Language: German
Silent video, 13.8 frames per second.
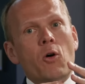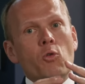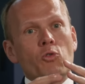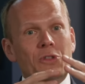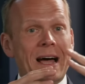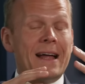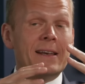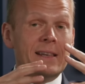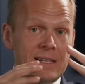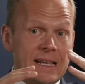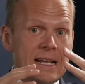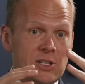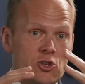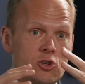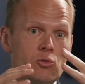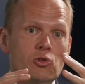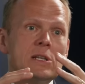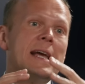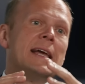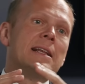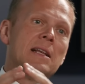Und dann jetzt
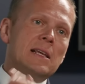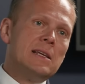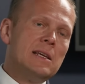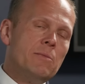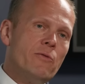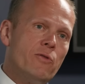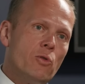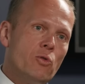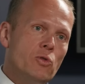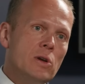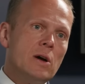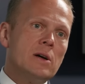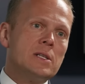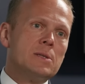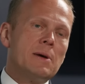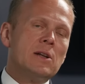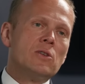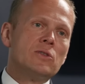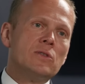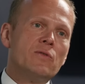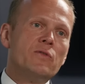schlussendlich im Frühjahr
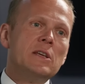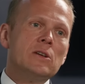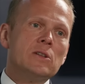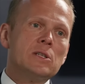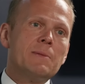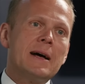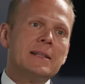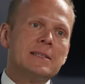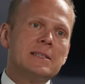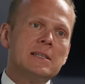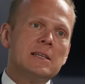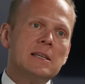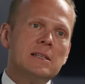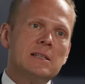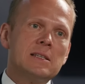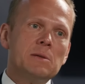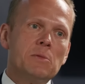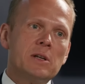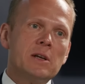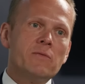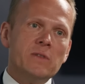2024 ist, sind
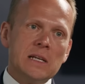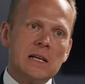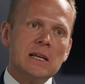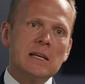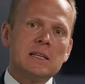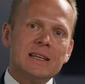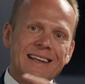wir da wirklich